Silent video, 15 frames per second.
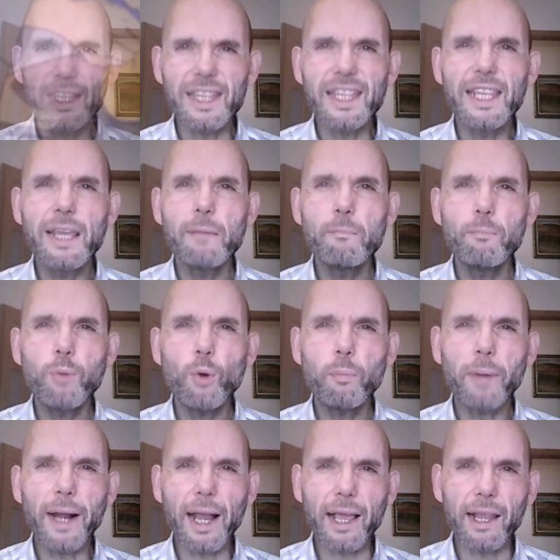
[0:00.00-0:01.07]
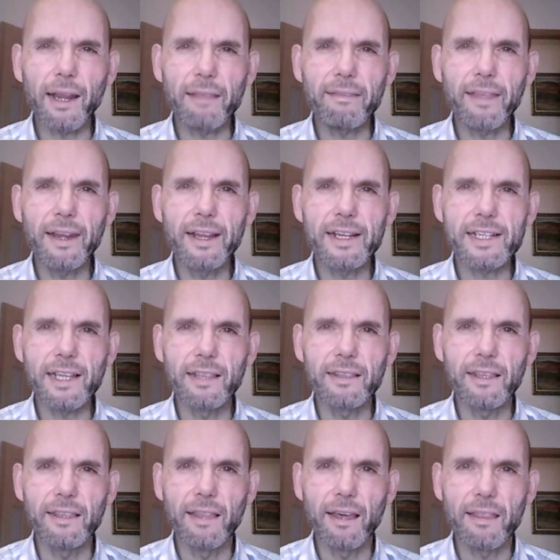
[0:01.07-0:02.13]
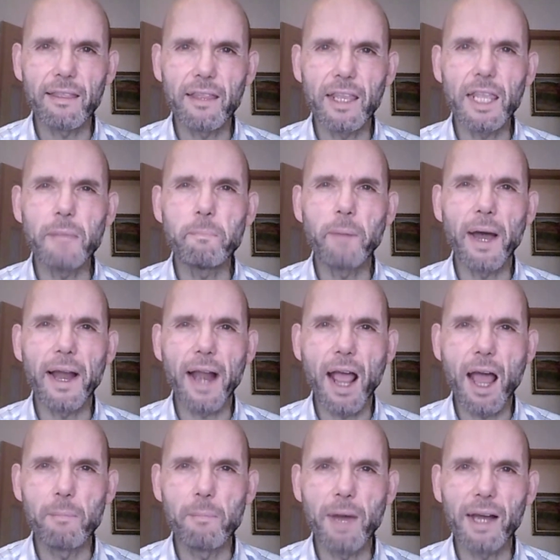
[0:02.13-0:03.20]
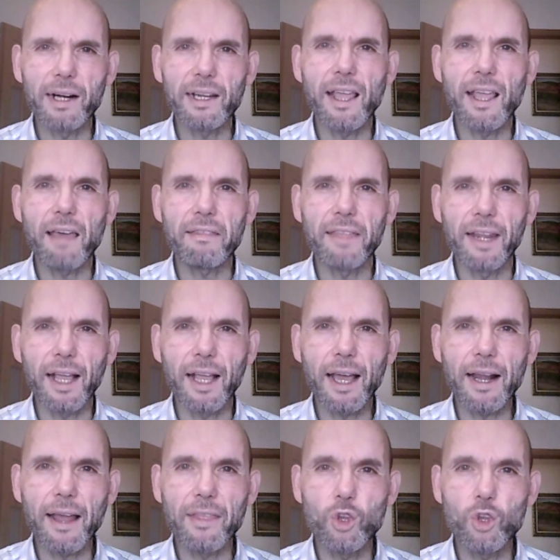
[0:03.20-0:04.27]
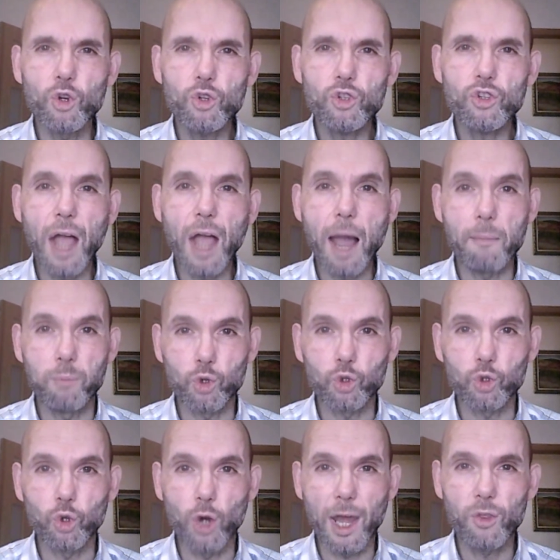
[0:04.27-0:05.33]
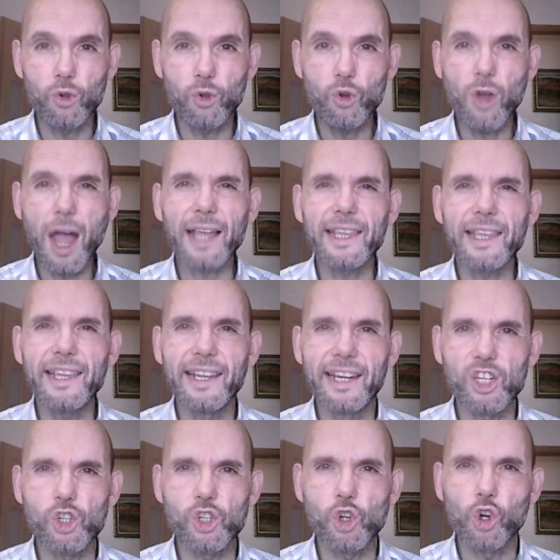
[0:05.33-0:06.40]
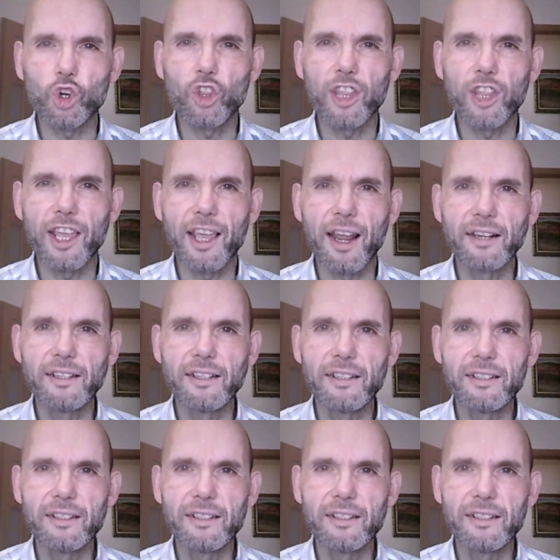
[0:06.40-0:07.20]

tiempo para crecer en santidad y para amar y acercar a Dios, apostolado, a quienes nos rodean.